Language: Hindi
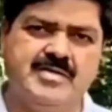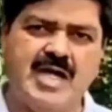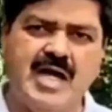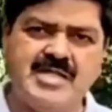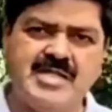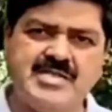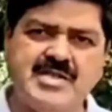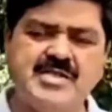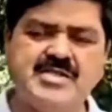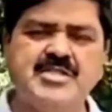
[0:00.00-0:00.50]

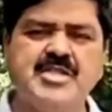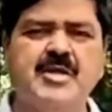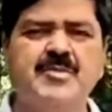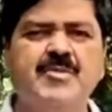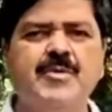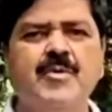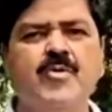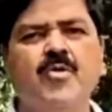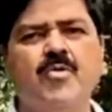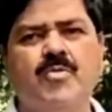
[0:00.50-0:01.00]
शासन स्तर
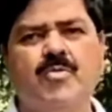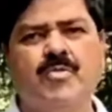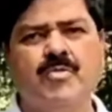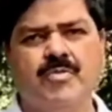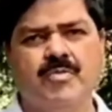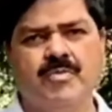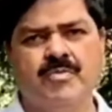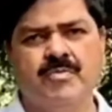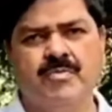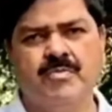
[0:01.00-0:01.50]
पर वो
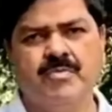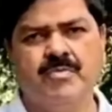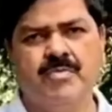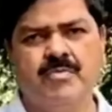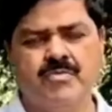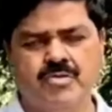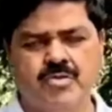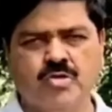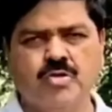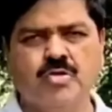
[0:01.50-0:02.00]

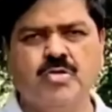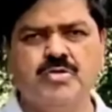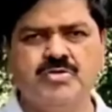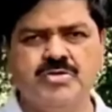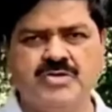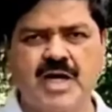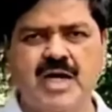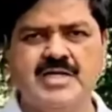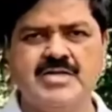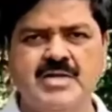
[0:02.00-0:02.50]
जो
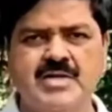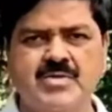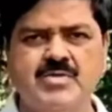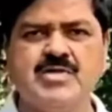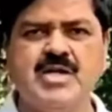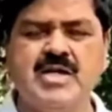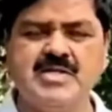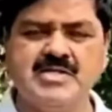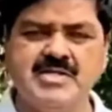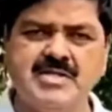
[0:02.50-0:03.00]
जांच है वो
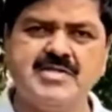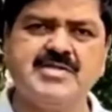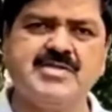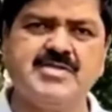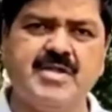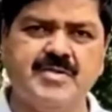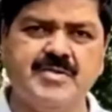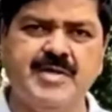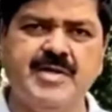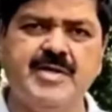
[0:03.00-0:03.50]
शासन
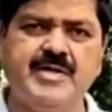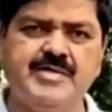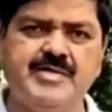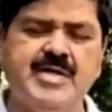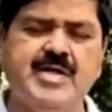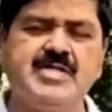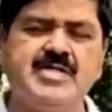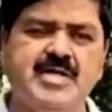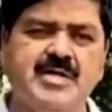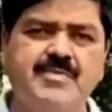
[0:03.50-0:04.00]
स्तर में है
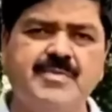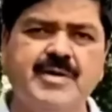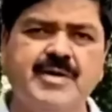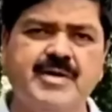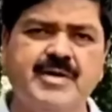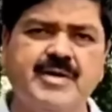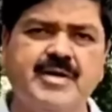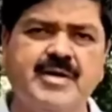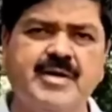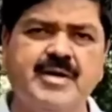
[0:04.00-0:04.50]
शासन पे
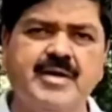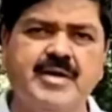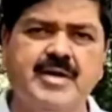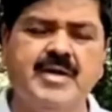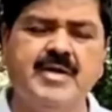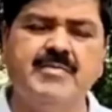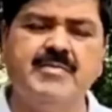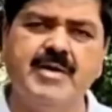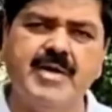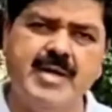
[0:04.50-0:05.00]
है
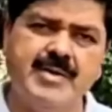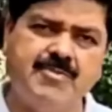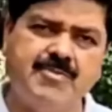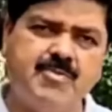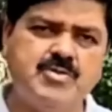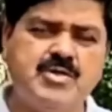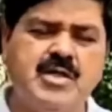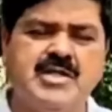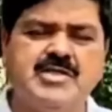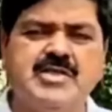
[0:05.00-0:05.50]
मैं ये
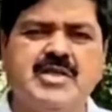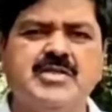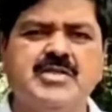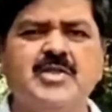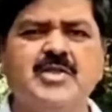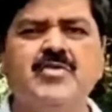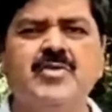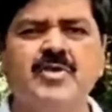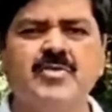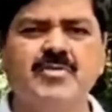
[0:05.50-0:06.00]
पूछना
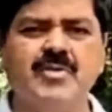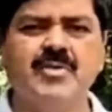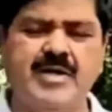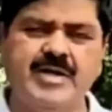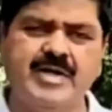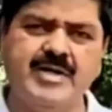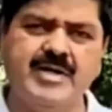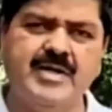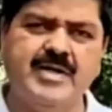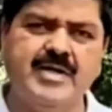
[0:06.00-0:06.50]
चाहता हूं नंबर
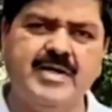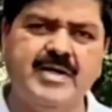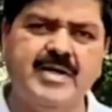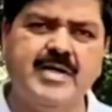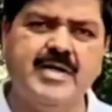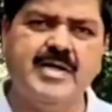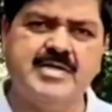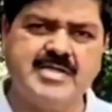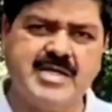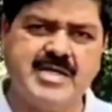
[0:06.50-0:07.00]
एक
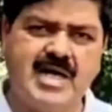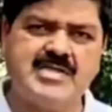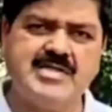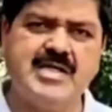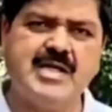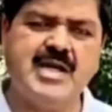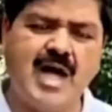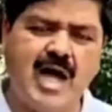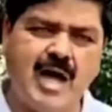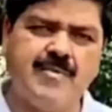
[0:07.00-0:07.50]
कि
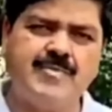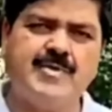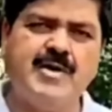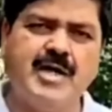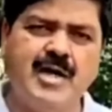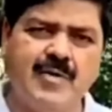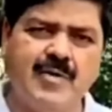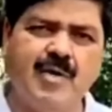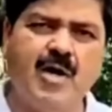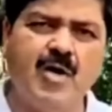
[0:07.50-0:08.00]
शासन आपके
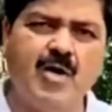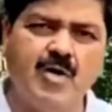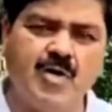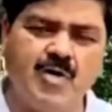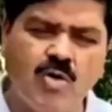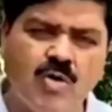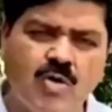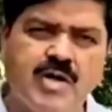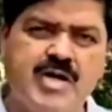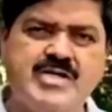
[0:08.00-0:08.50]
अलावा और
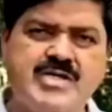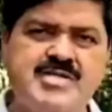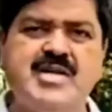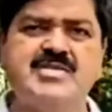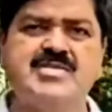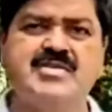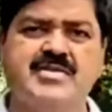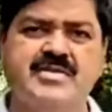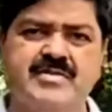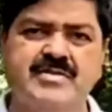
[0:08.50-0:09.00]
कौन है
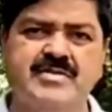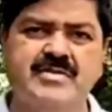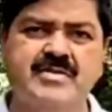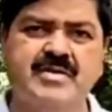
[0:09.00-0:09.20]
शासन